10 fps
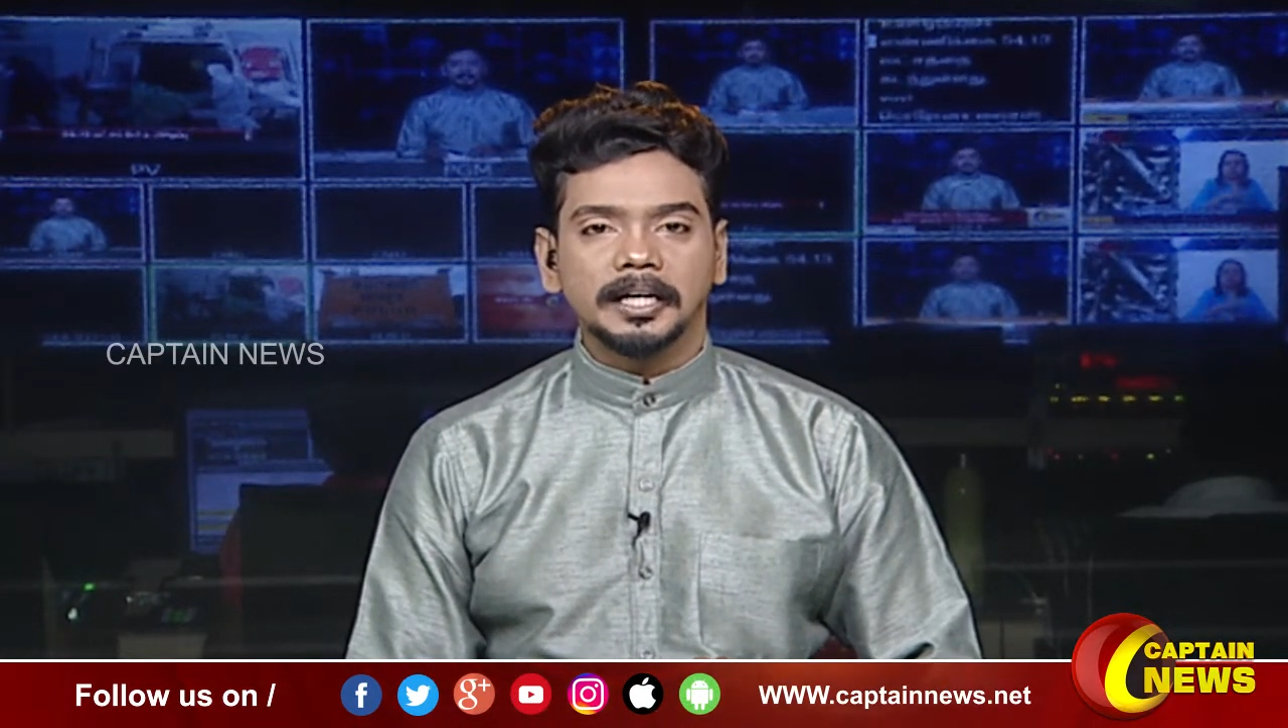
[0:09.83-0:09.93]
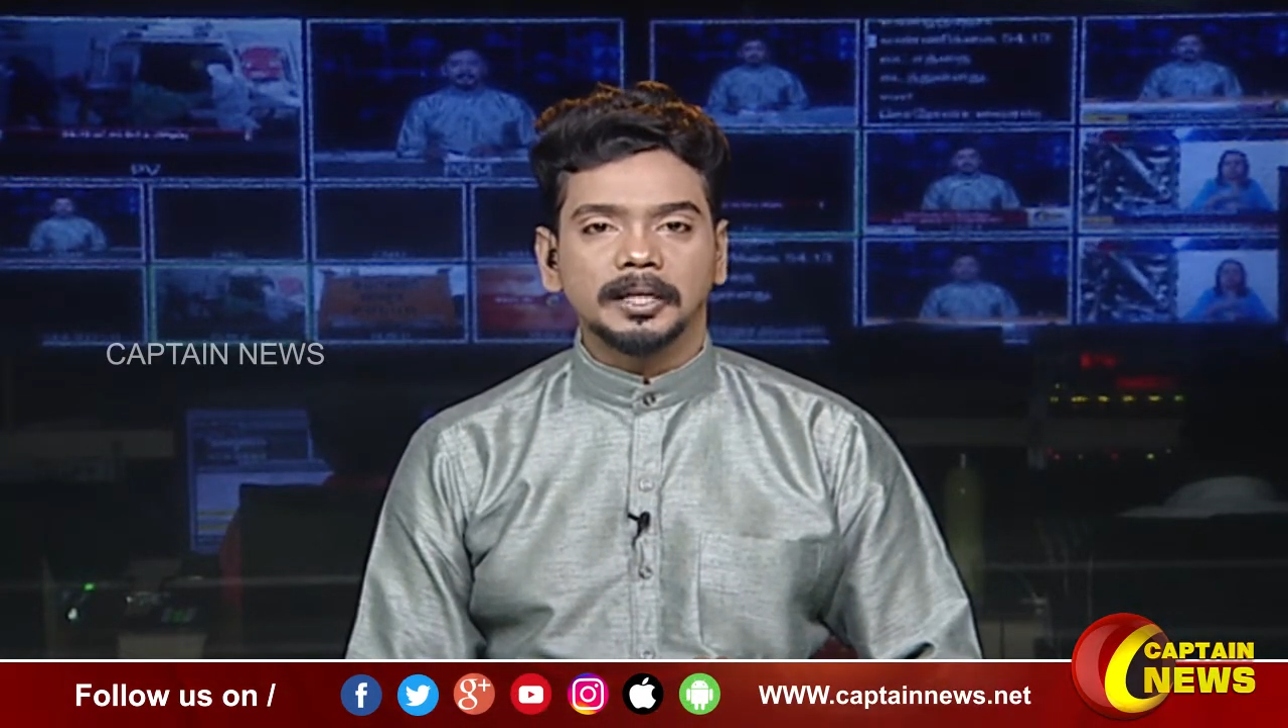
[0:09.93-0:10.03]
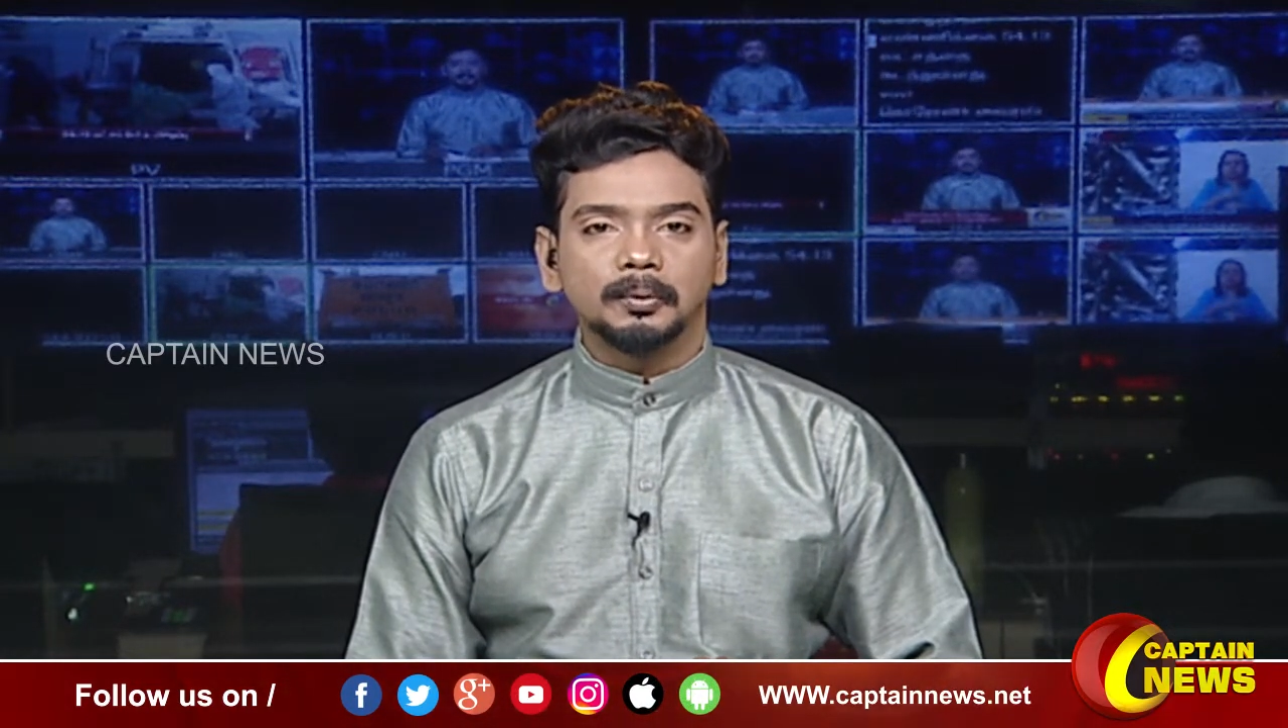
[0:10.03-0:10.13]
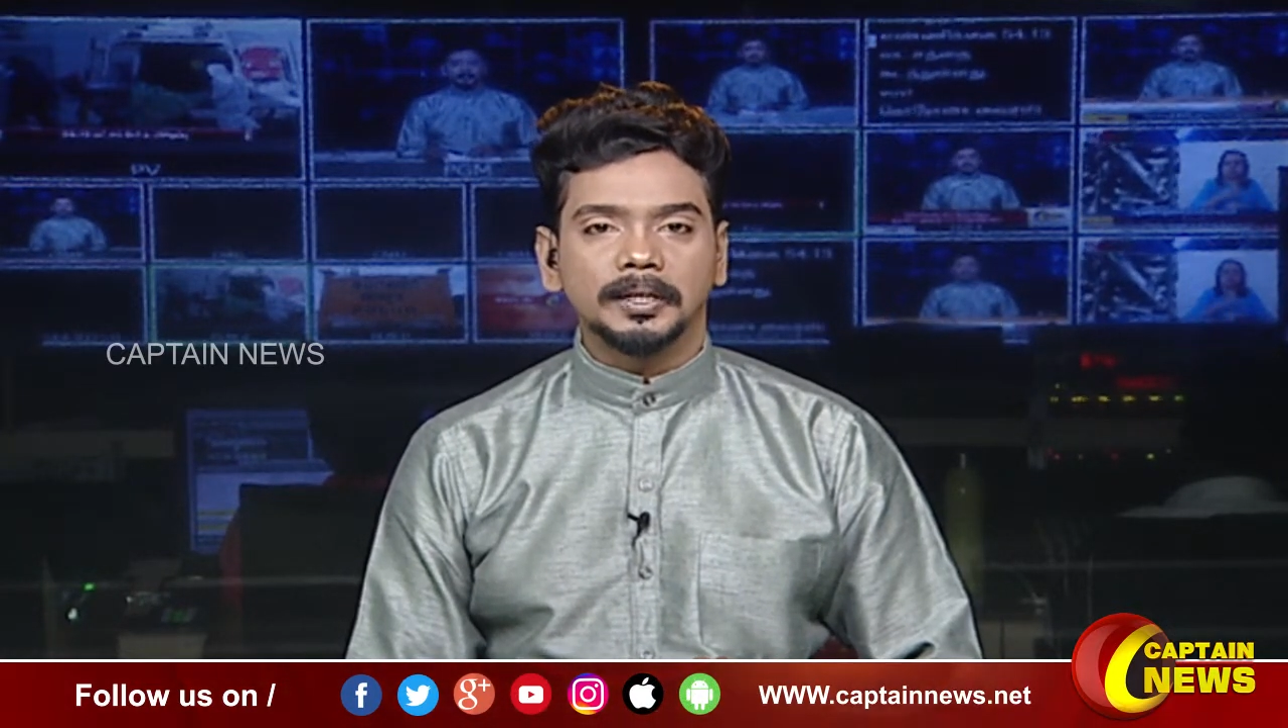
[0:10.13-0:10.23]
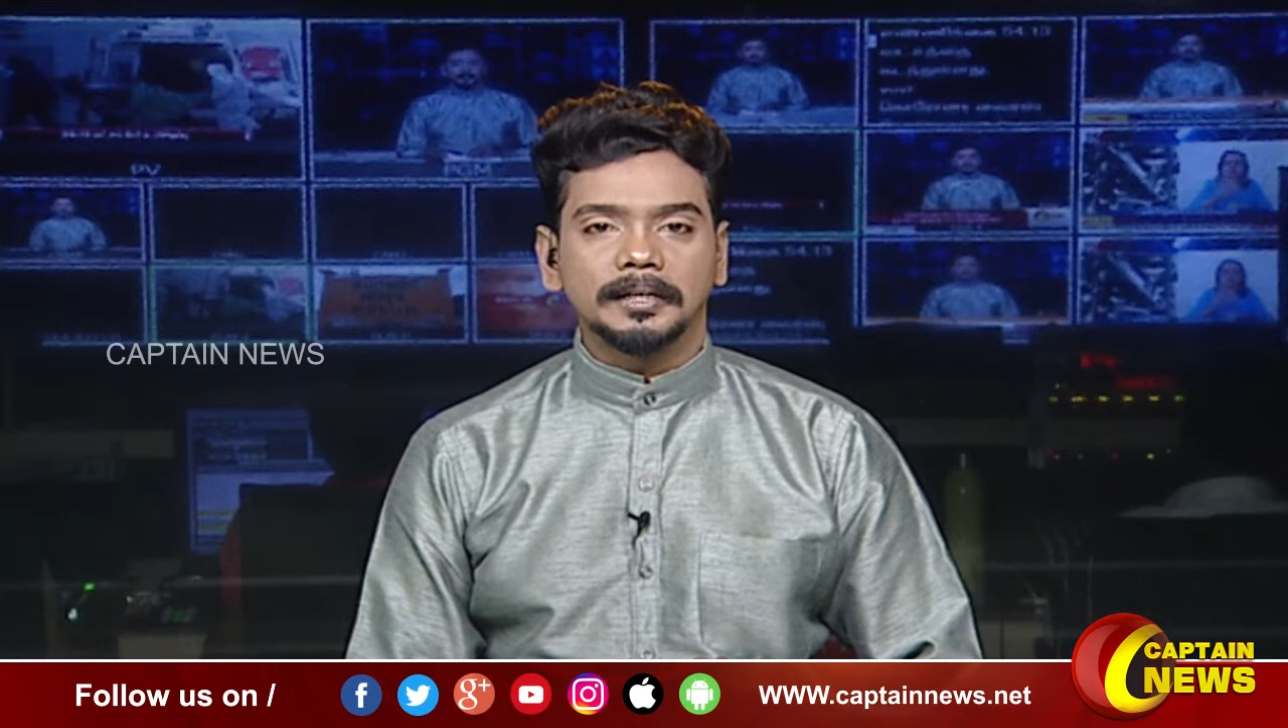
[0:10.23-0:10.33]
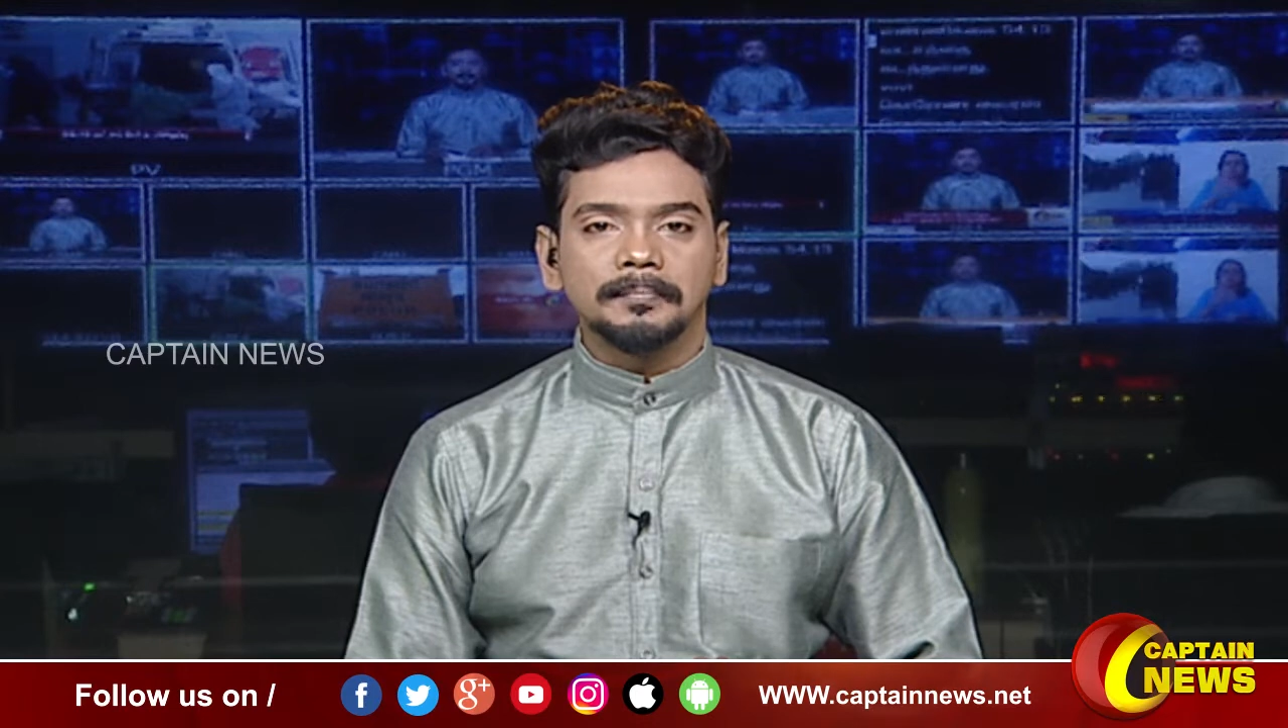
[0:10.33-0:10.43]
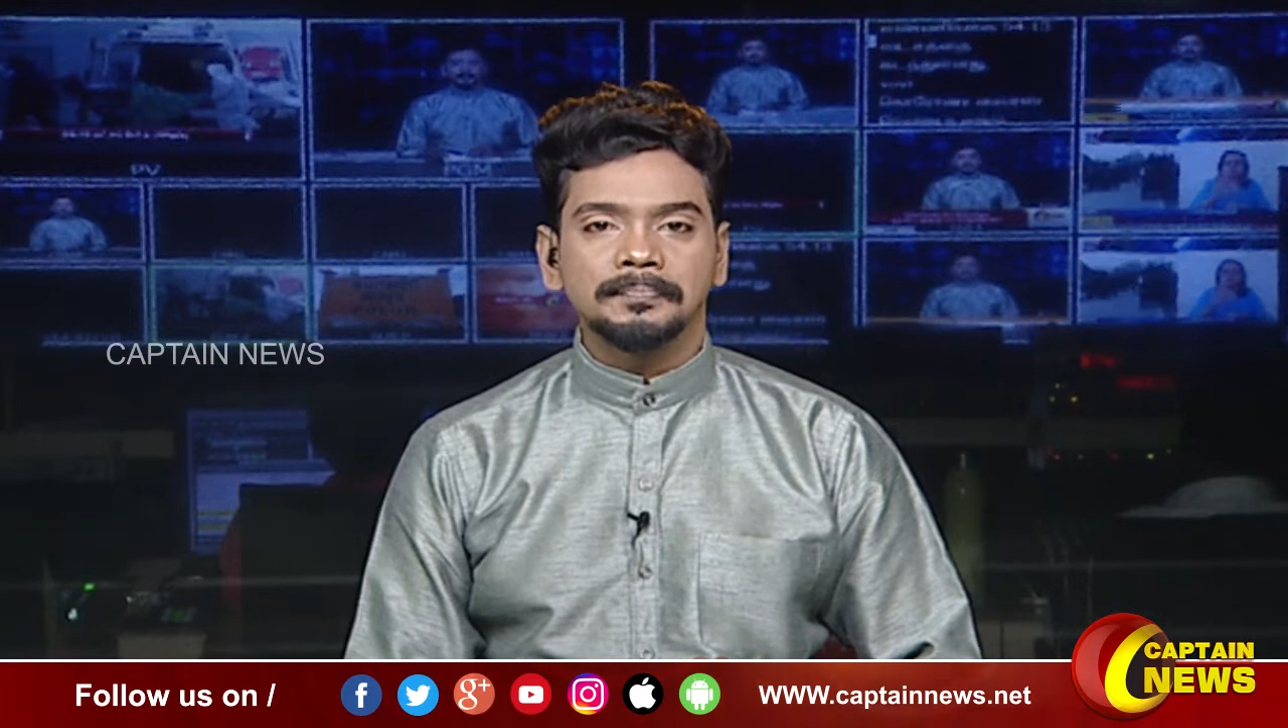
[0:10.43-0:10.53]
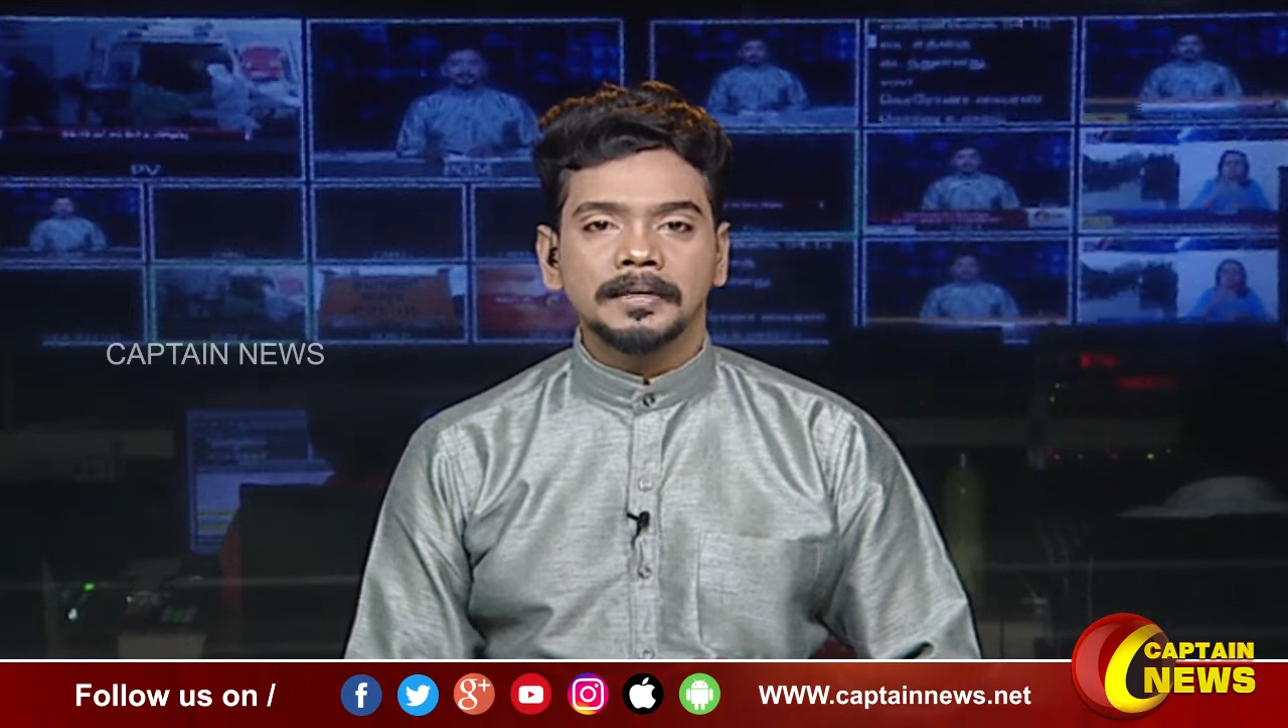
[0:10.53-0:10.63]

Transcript: கடந்துள்ளது